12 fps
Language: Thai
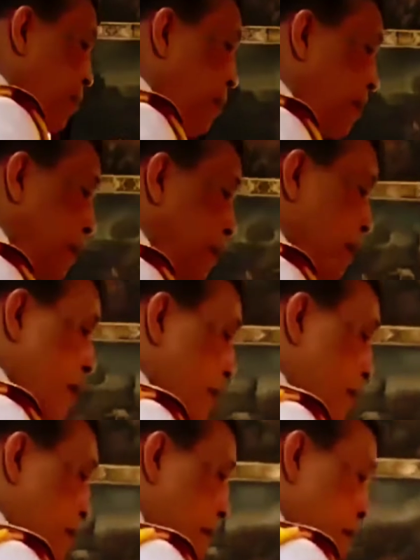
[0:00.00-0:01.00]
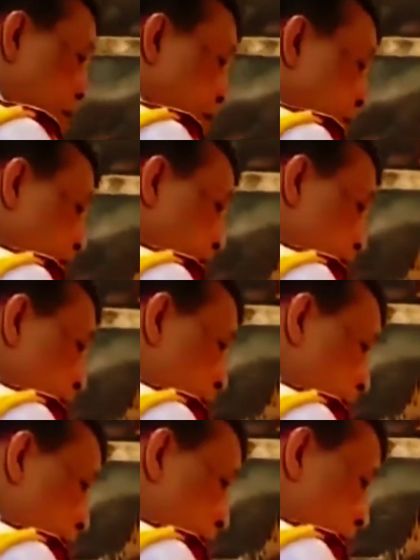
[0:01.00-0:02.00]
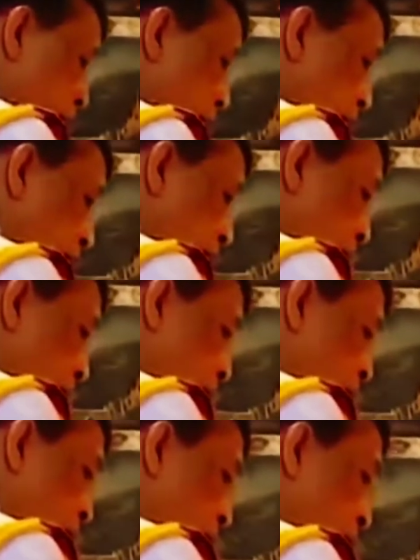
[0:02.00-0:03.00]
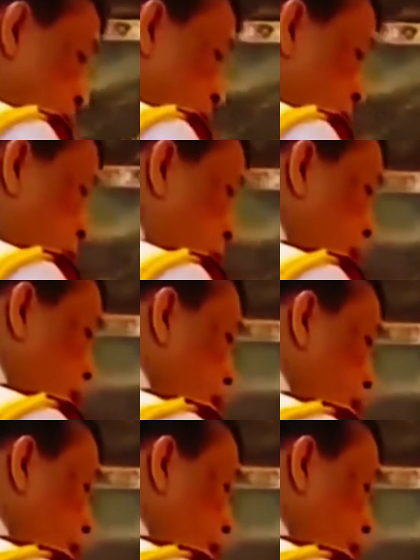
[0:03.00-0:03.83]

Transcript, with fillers: ฏิมากรทรงจุดธูปเทียนเครื่องนมัสการท้ายที่นั่งบู